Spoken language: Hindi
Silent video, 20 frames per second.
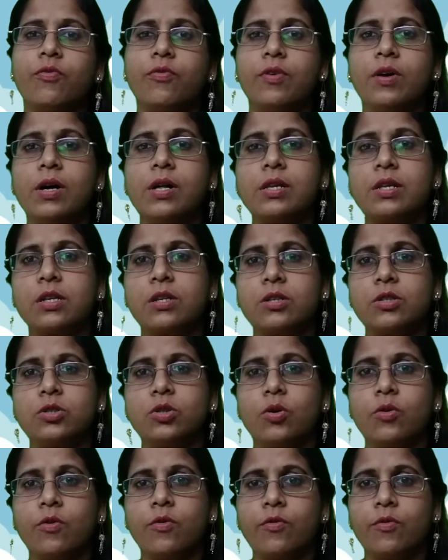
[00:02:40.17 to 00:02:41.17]
फर्स्ट तो
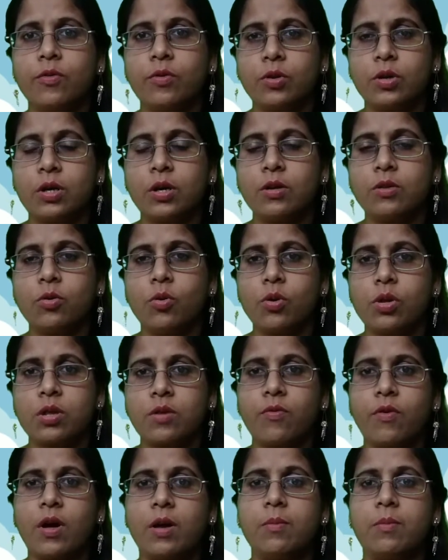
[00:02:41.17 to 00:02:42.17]
जो उनका
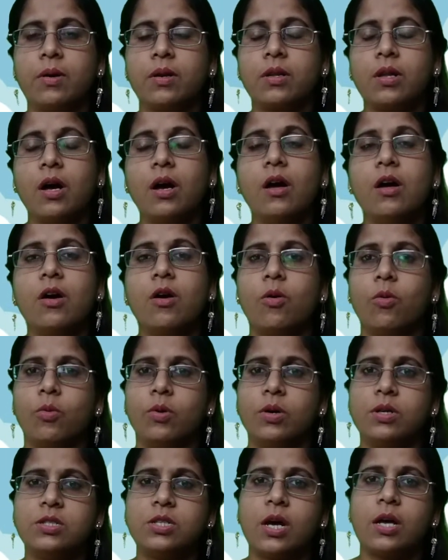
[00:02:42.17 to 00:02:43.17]
दोस्त फार्मर था
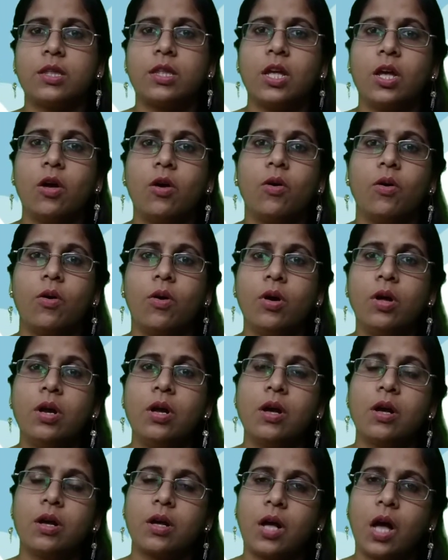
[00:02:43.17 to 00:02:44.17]
वह जाता है और
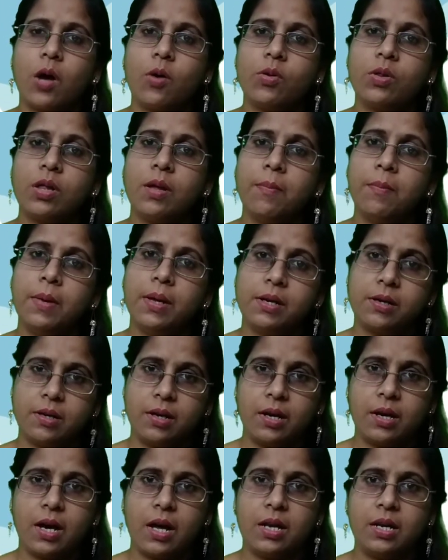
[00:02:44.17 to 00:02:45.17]
काऊ से मिल्क
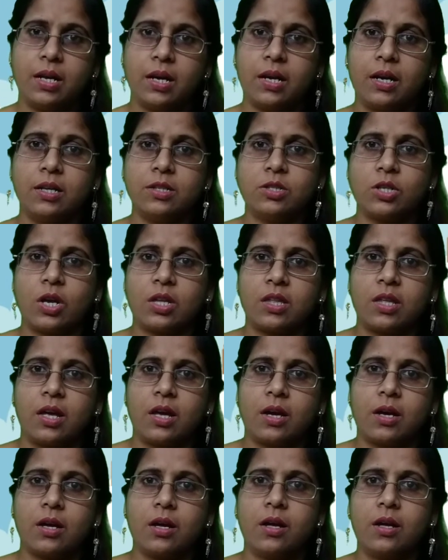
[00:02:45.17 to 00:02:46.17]
निकालने के लिए जाता
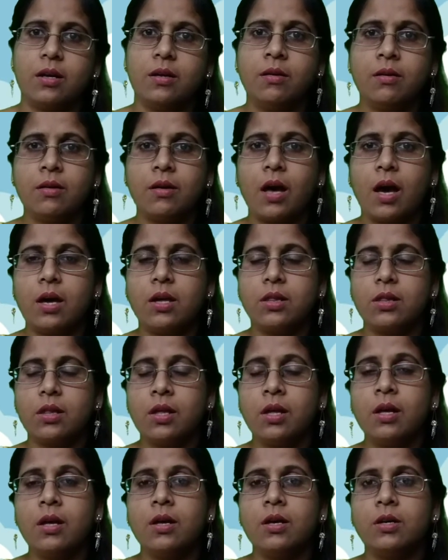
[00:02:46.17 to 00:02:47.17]
है हम्म, गाय
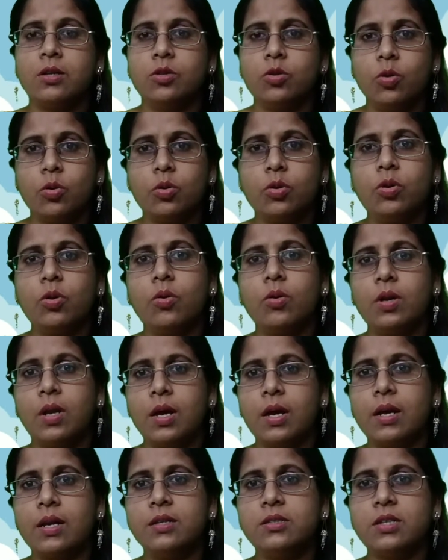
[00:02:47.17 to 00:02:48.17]
से दूध
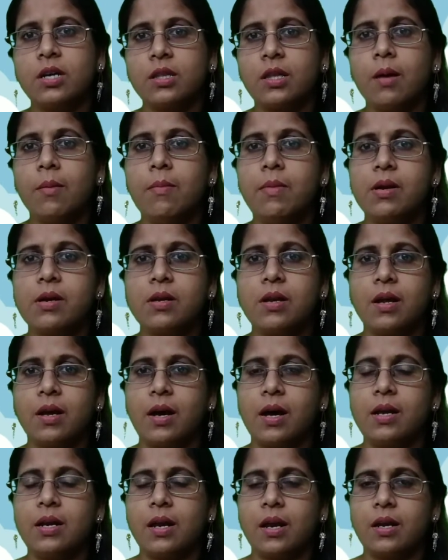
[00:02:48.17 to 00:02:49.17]
दूहने के लिए जाता है मिल्क
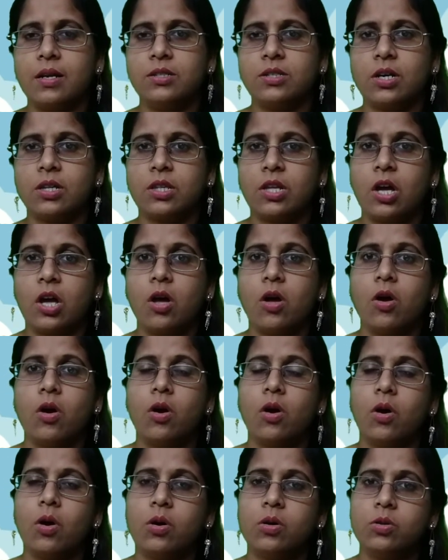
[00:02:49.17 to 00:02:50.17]
निकालने के लिए जाता है
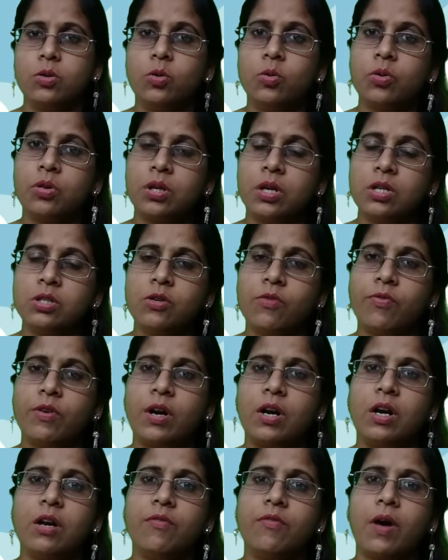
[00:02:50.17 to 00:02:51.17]
और दूसरा जो
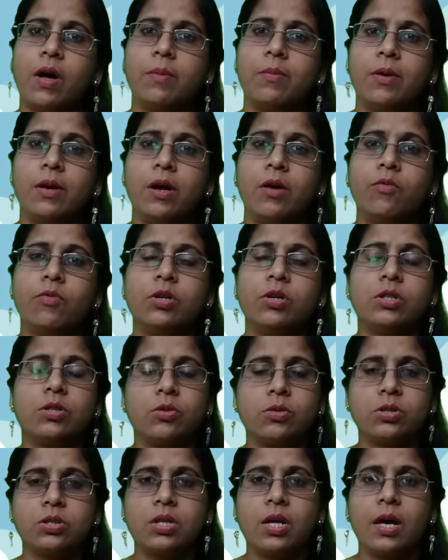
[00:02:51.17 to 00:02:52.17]
फ्रेंडली फार्मर है वो
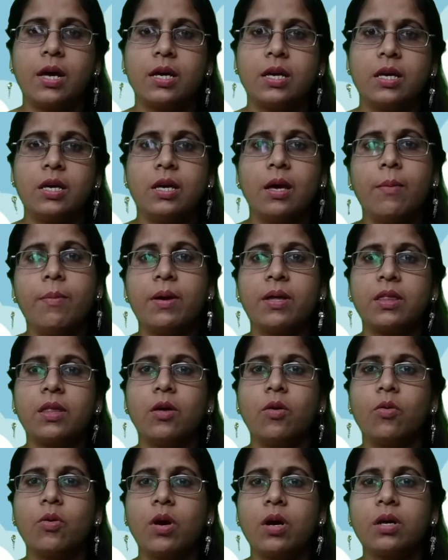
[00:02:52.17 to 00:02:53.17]
सोचता है कि यह
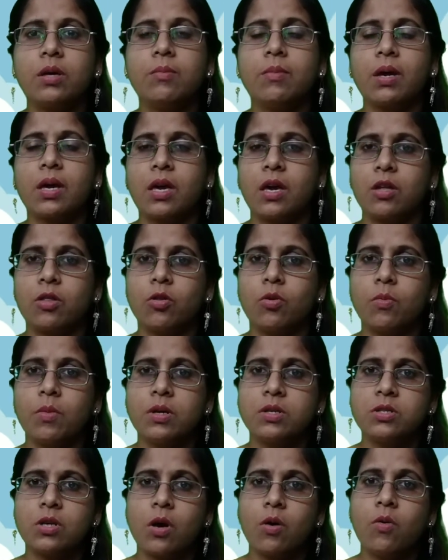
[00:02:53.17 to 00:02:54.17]
बेहतर होगा कि मैं खेतों
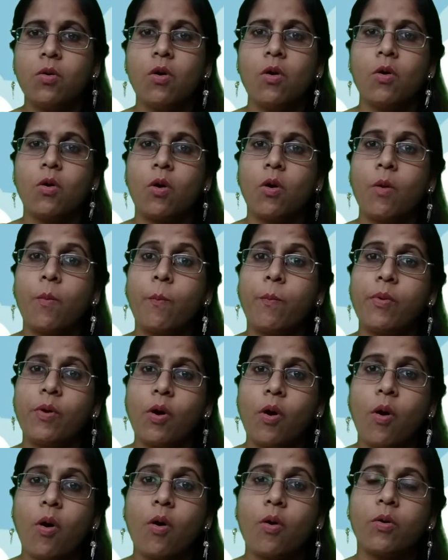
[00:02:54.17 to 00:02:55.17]
में जाऊं और
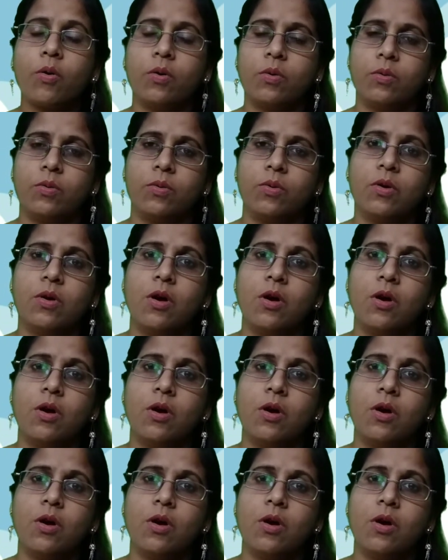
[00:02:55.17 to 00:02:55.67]
प्लॉ करूं